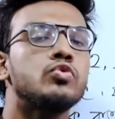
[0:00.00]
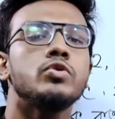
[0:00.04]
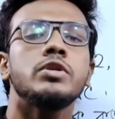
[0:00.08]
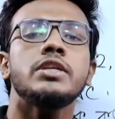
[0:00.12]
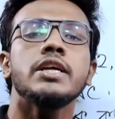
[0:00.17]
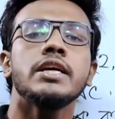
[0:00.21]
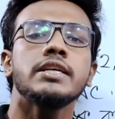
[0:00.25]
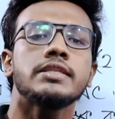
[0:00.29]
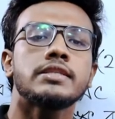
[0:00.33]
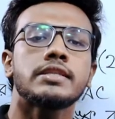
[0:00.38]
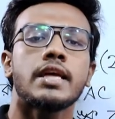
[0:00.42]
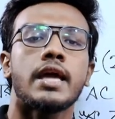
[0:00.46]

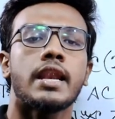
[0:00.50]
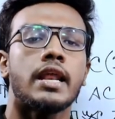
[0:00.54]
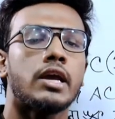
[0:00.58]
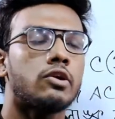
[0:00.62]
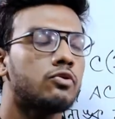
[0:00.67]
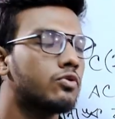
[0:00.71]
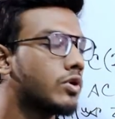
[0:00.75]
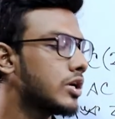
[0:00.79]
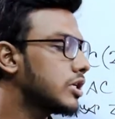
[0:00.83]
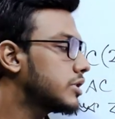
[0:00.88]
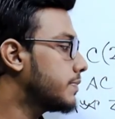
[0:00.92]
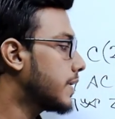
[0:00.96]
দুইটাই
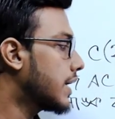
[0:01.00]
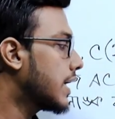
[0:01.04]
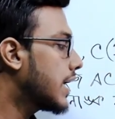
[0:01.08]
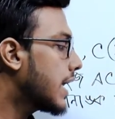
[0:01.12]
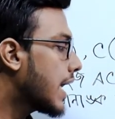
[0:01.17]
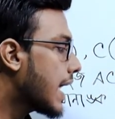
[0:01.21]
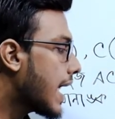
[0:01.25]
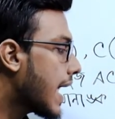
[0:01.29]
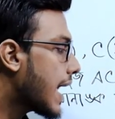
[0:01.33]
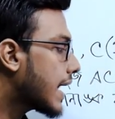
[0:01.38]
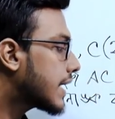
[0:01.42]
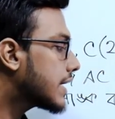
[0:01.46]
স্থানাঙ্ক আসবে
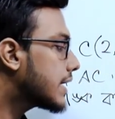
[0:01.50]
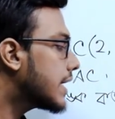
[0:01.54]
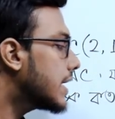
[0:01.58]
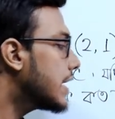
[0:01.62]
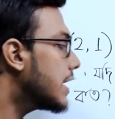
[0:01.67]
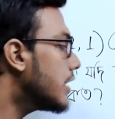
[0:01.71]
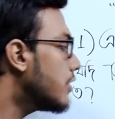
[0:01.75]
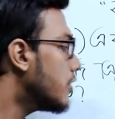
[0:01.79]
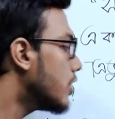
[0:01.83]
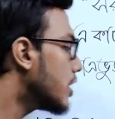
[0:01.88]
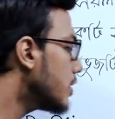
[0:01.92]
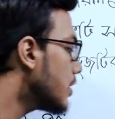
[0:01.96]
একটা
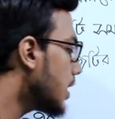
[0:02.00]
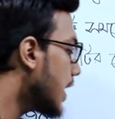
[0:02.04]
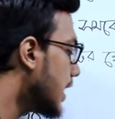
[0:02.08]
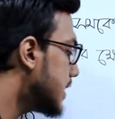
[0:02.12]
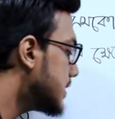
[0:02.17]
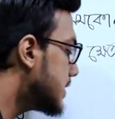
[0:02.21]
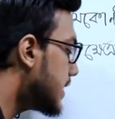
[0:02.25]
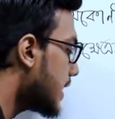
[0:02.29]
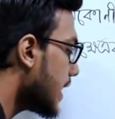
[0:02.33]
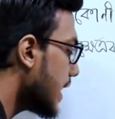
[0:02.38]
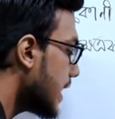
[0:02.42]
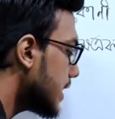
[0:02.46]
না হয়
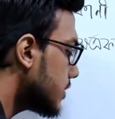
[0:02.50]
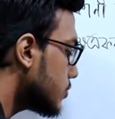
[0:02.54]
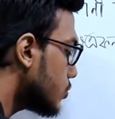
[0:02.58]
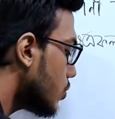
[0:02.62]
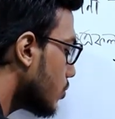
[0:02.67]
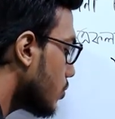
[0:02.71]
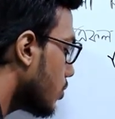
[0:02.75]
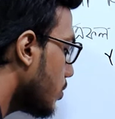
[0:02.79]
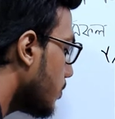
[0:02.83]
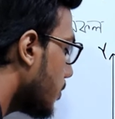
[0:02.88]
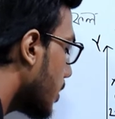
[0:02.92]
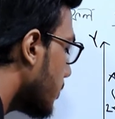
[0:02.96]
এই যে এক্স
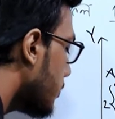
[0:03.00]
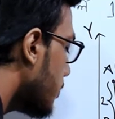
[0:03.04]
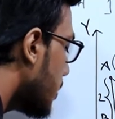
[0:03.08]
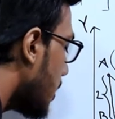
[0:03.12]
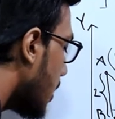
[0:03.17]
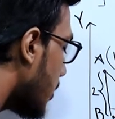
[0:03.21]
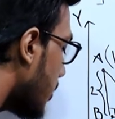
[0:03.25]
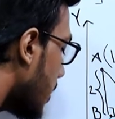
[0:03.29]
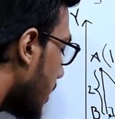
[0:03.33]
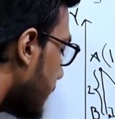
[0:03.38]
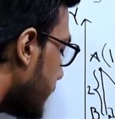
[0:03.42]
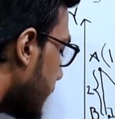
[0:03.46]
অক্ষ বরাবর
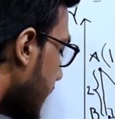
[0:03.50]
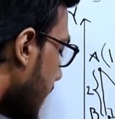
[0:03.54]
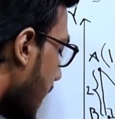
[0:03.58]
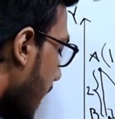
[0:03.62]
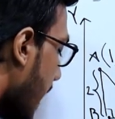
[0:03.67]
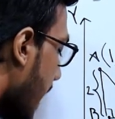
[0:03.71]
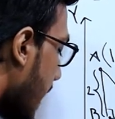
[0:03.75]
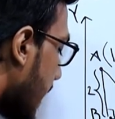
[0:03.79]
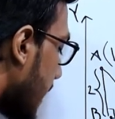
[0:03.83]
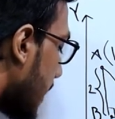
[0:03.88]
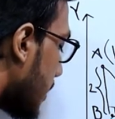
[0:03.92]
না হয় আপনি এক